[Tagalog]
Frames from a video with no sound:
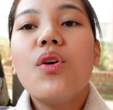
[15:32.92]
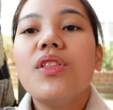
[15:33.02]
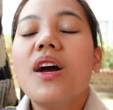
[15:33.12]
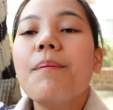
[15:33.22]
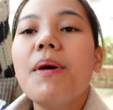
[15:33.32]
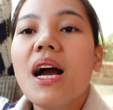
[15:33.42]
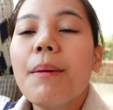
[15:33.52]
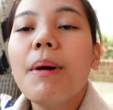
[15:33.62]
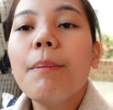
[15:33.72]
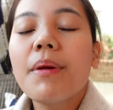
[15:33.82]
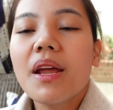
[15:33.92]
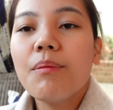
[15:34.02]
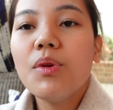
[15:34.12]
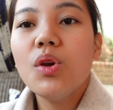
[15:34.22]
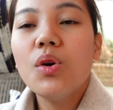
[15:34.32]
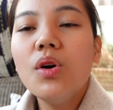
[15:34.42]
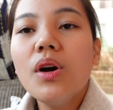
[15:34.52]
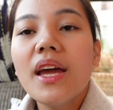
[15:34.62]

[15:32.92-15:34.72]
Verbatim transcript: ako ng mga papremyo.